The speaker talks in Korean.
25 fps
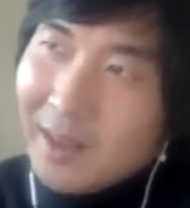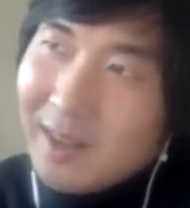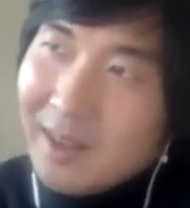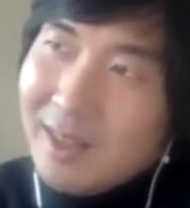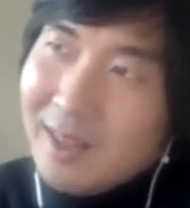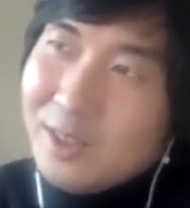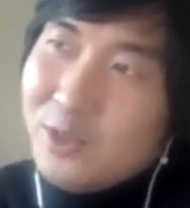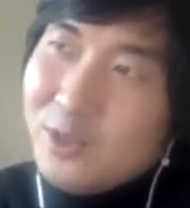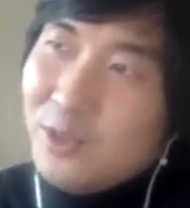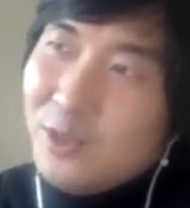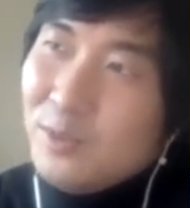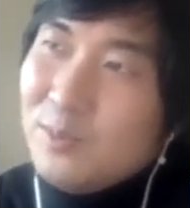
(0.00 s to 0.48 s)

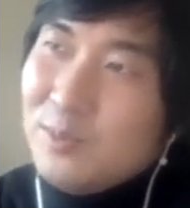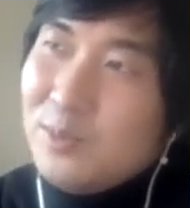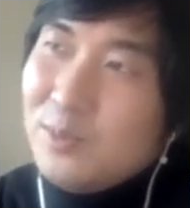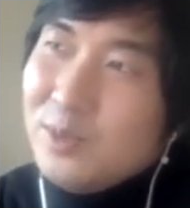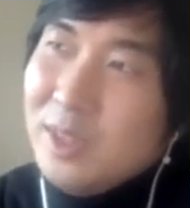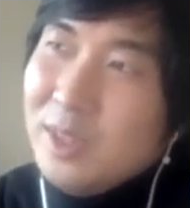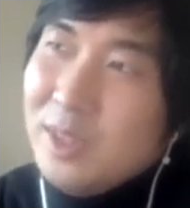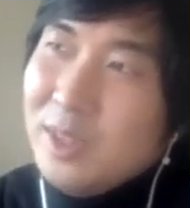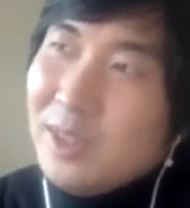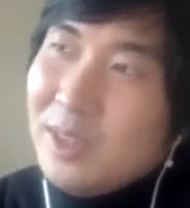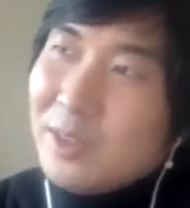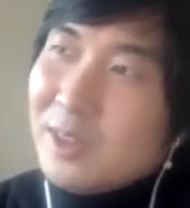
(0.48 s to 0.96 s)
그러니까
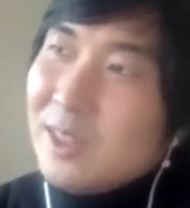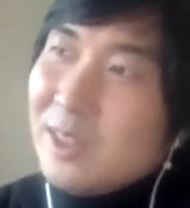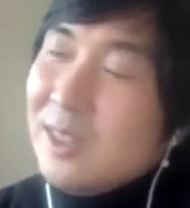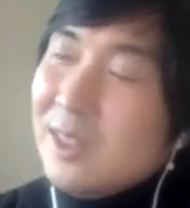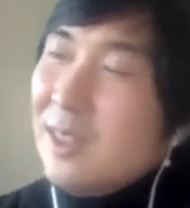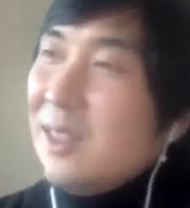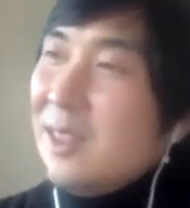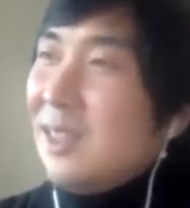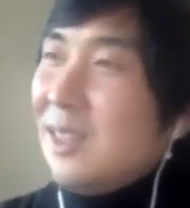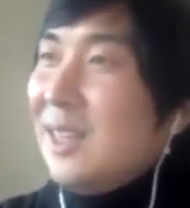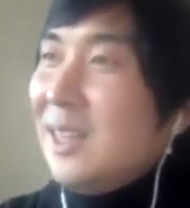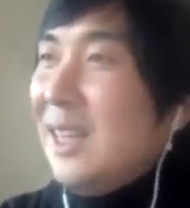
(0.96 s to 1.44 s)
충분히
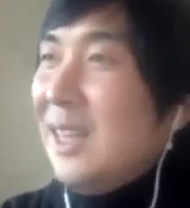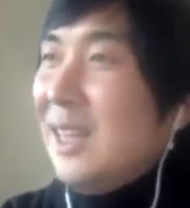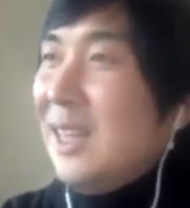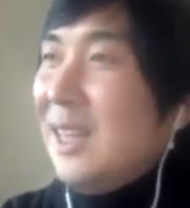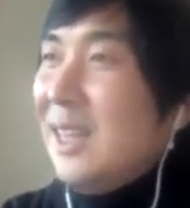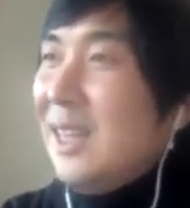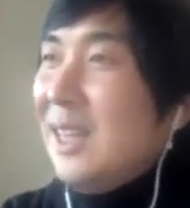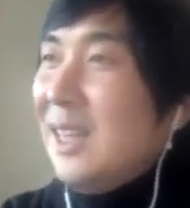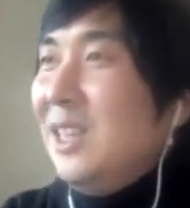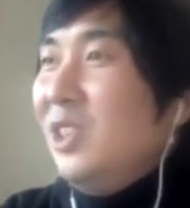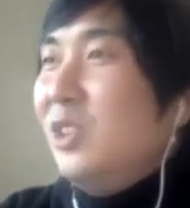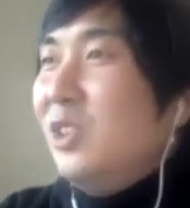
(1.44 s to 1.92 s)
이것들을 그냥
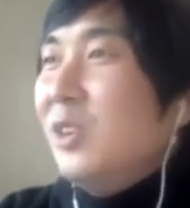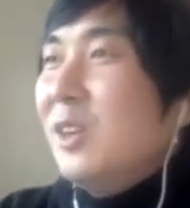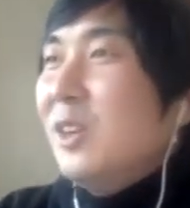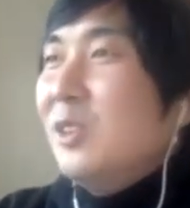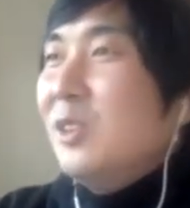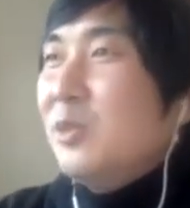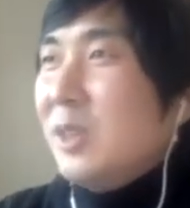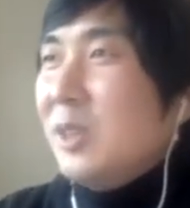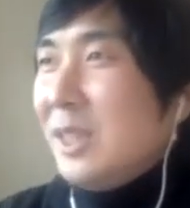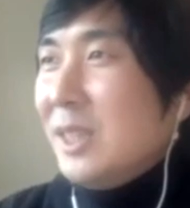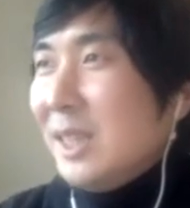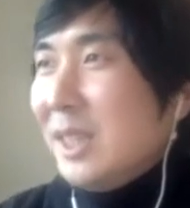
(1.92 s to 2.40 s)

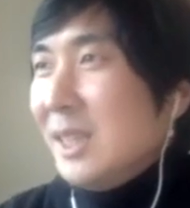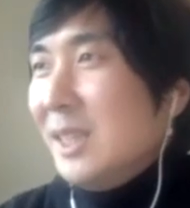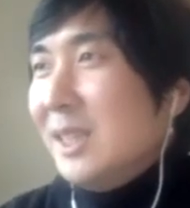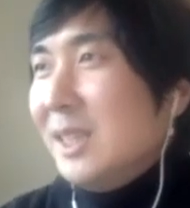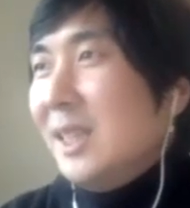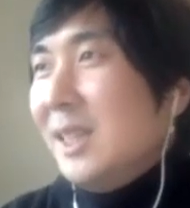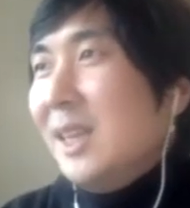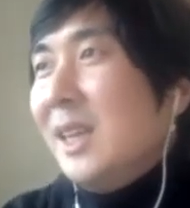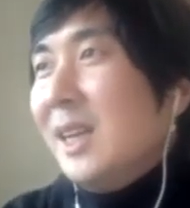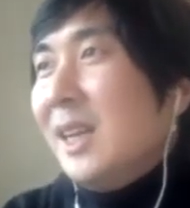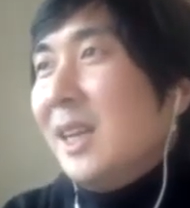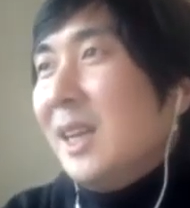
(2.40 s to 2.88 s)
인정해줘야
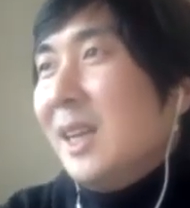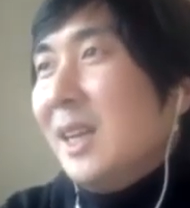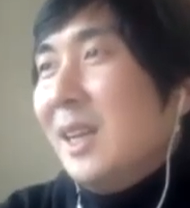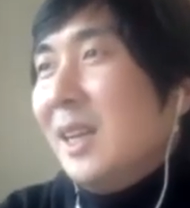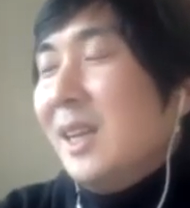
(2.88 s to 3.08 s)
되는데